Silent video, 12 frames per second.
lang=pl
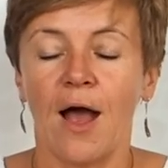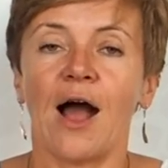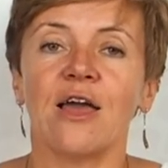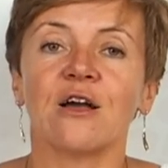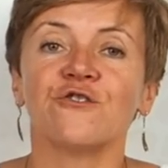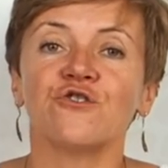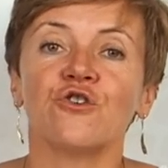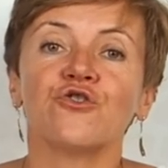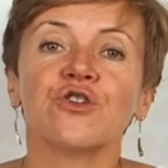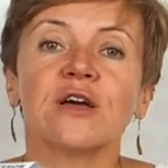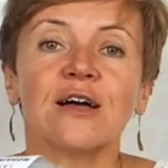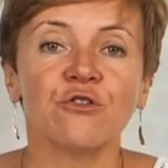A jak się
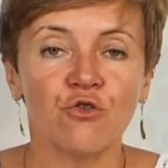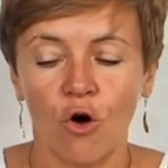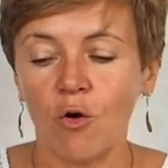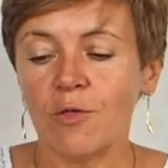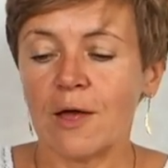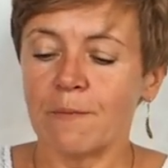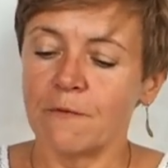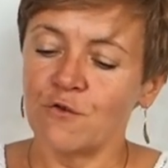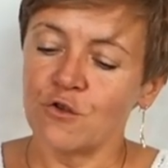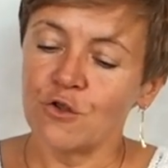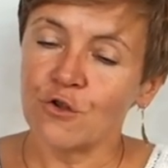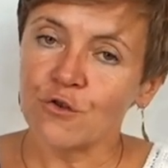dotyka to, najpierw
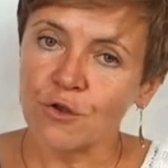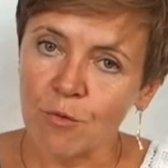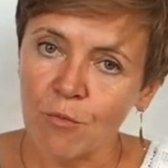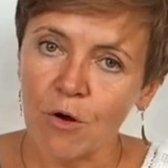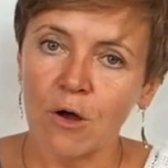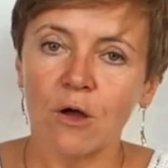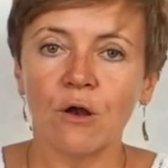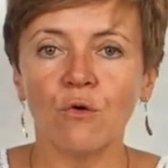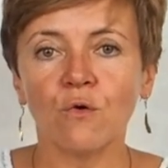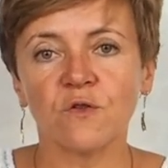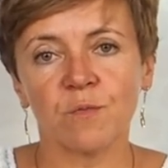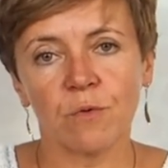się dotknie mohair
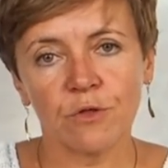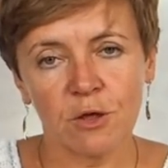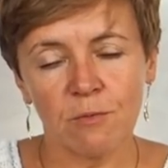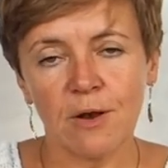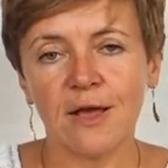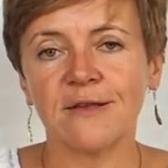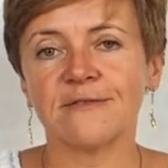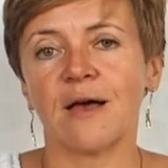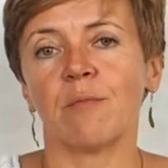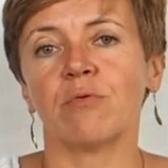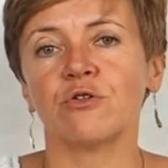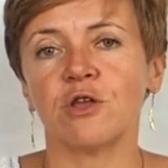lux, potem lace,
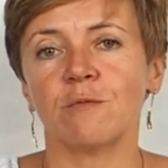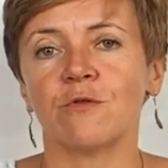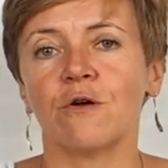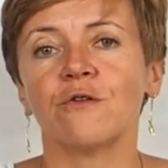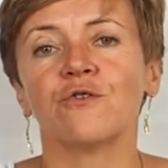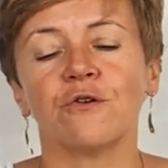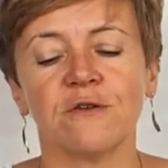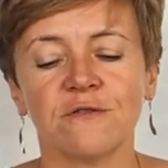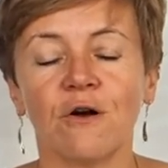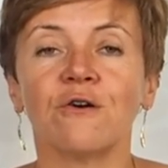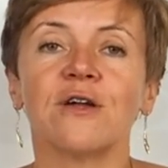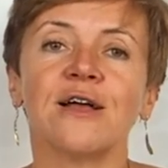a potem to, to
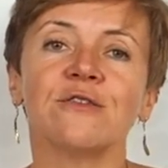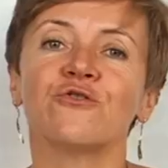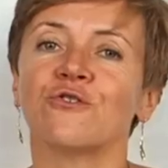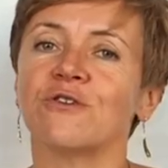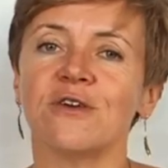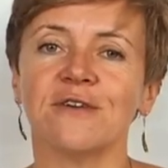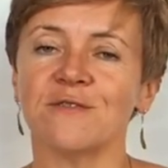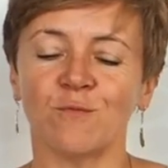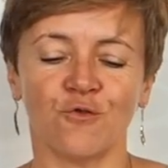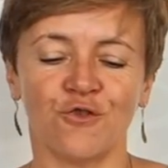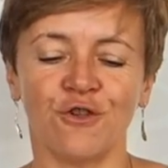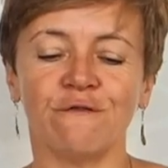jest o rany, to nie jest
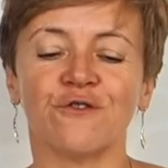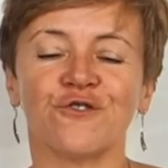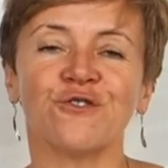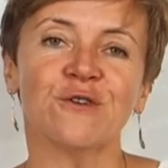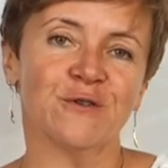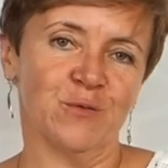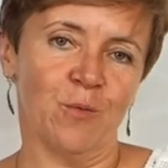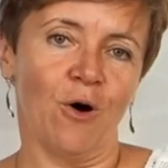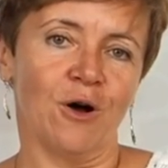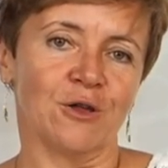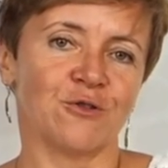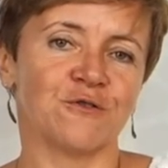możliwe, że to jest
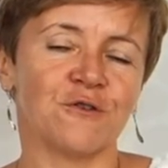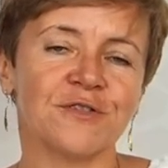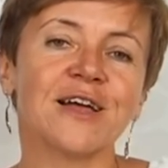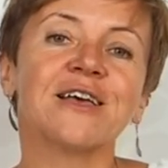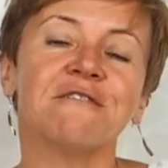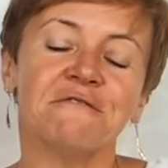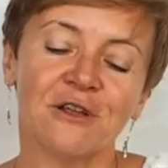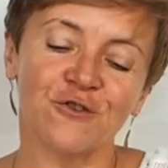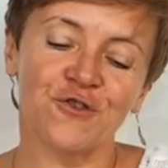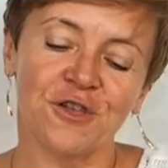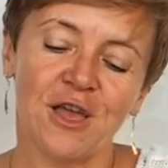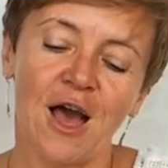mohair. To są takie
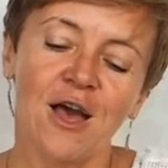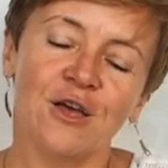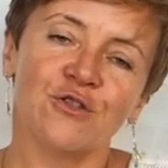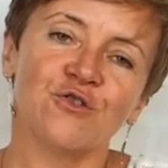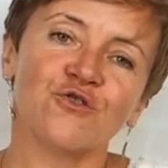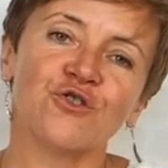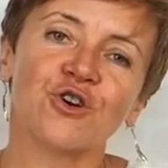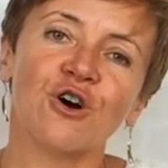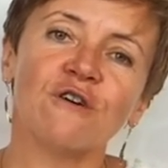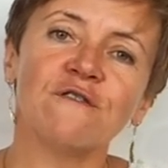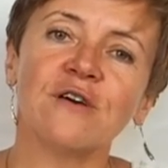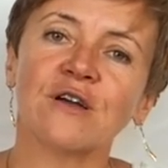wrażenia
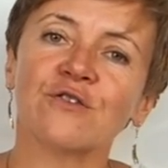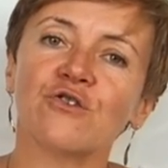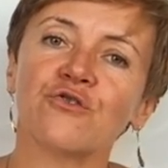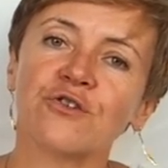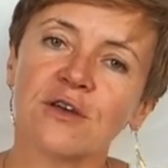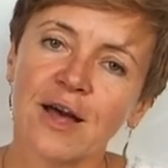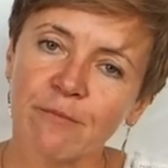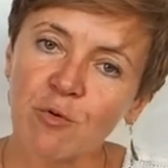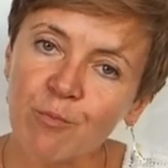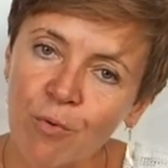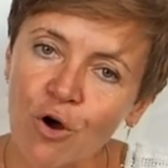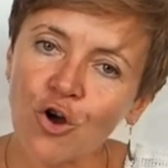dotykowe, jak gdy dotykamy
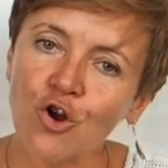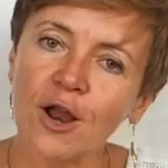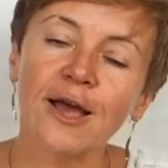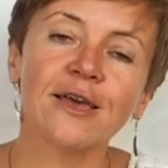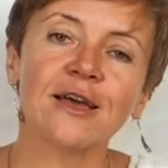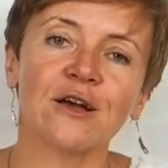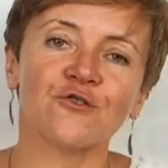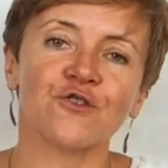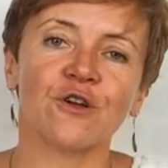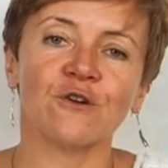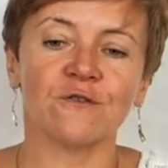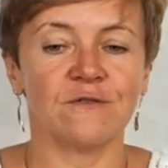po kolei
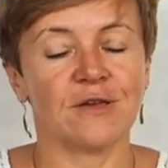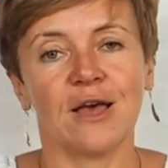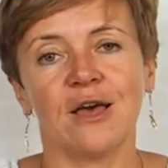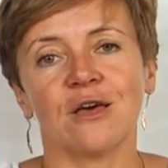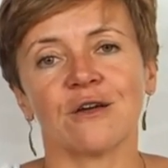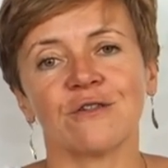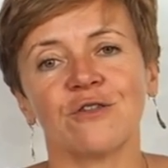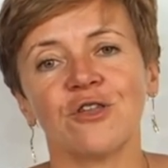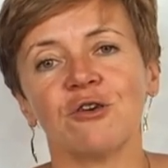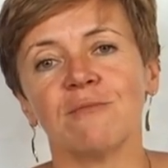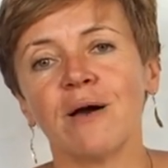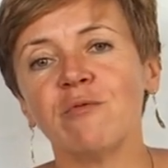każdego z nich. Gdy
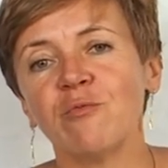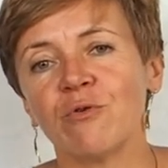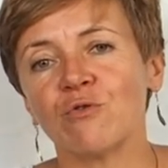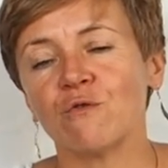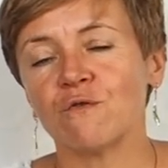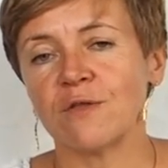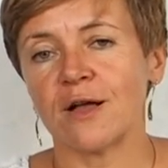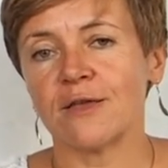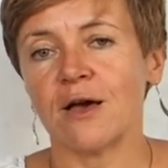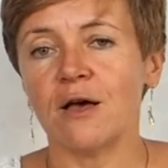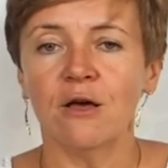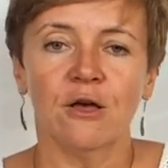nie mamy
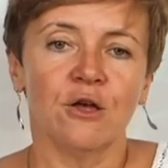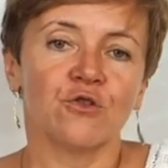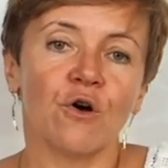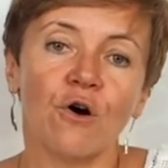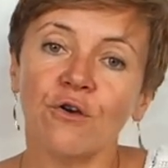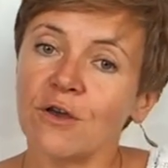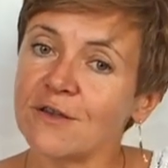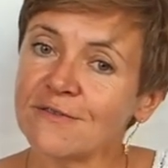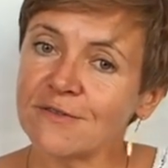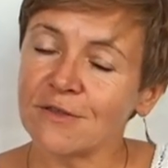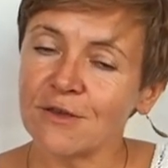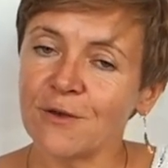porównania, to
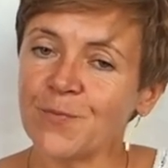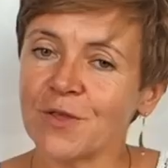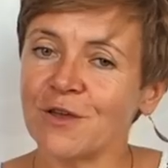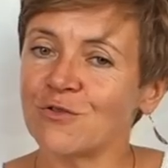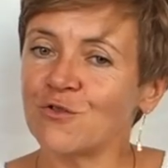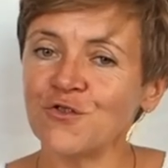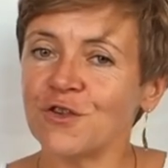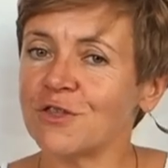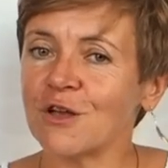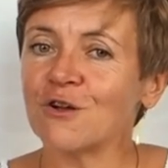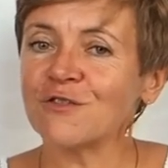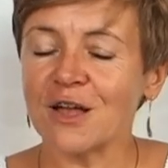jest, mm, to się
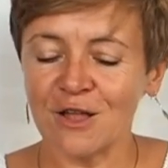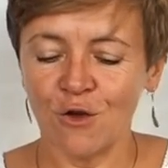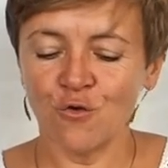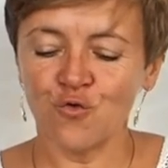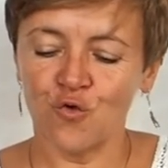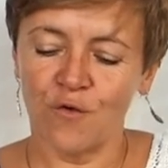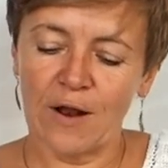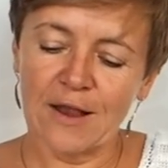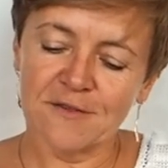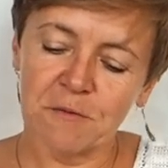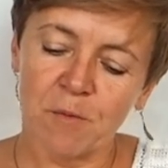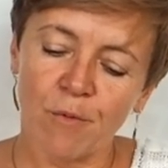tego tak nie odczuwa. Ale jak
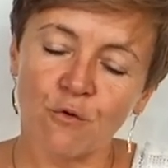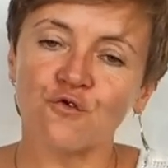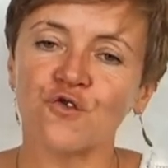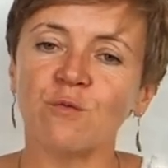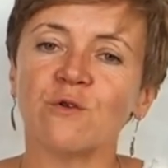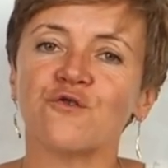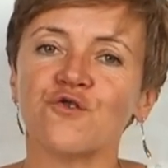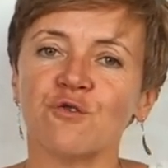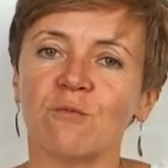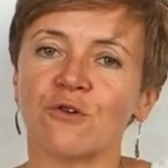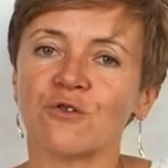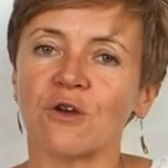sobie położymy trzy
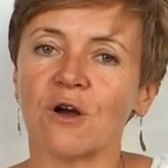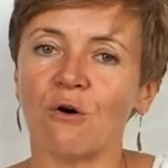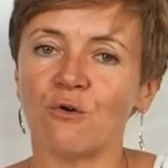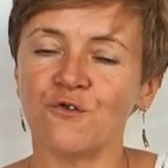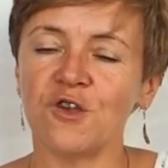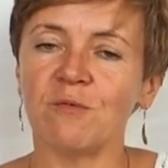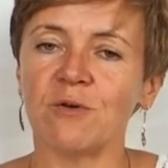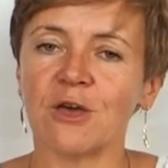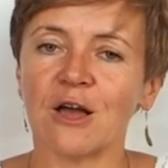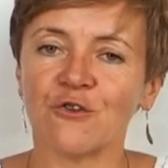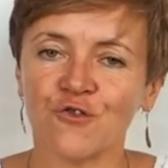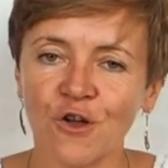motki koło siebie i
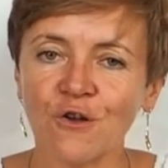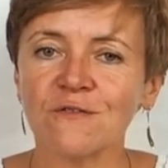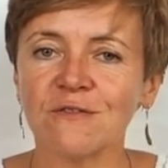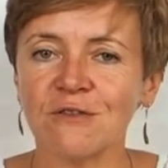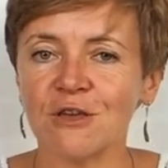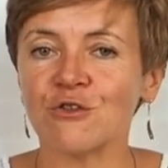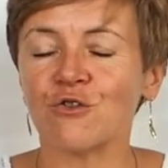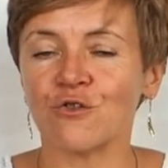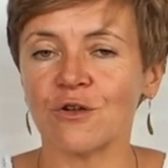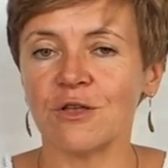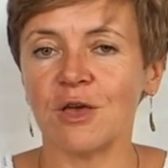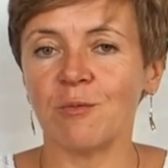każdego z nich
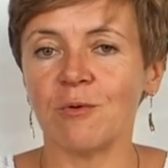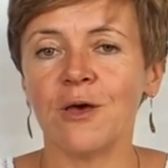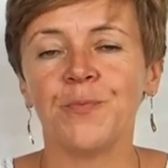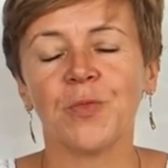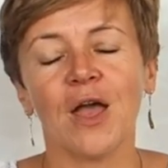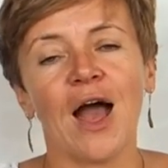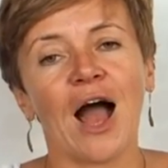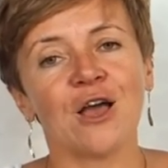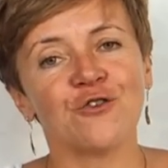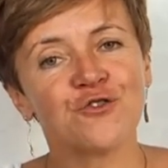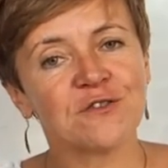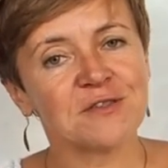dotkniemy, a
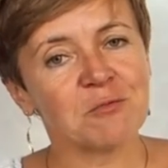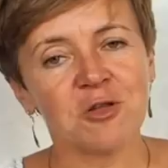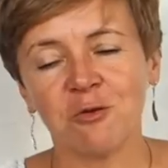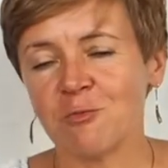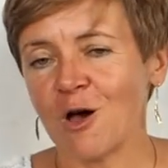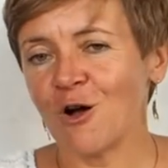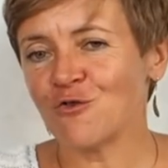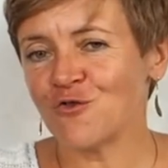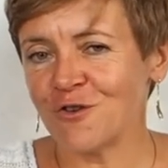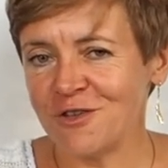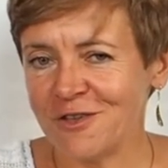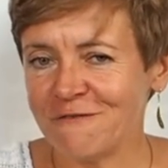jeszcze zamkniemy
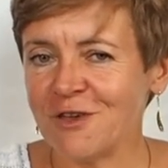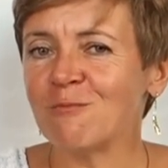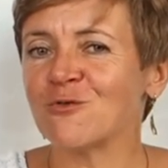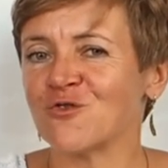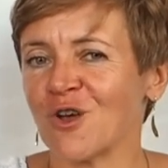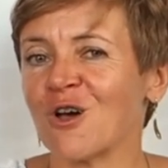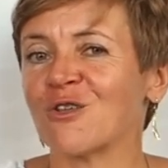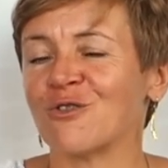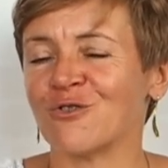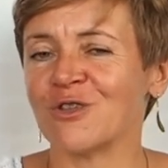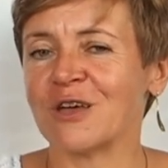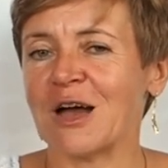oczy i nie wiemy, czego
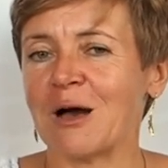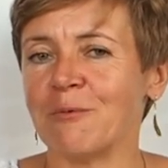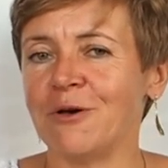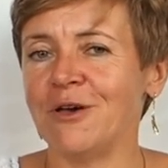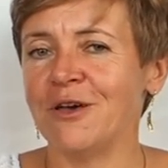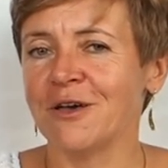dotykamy,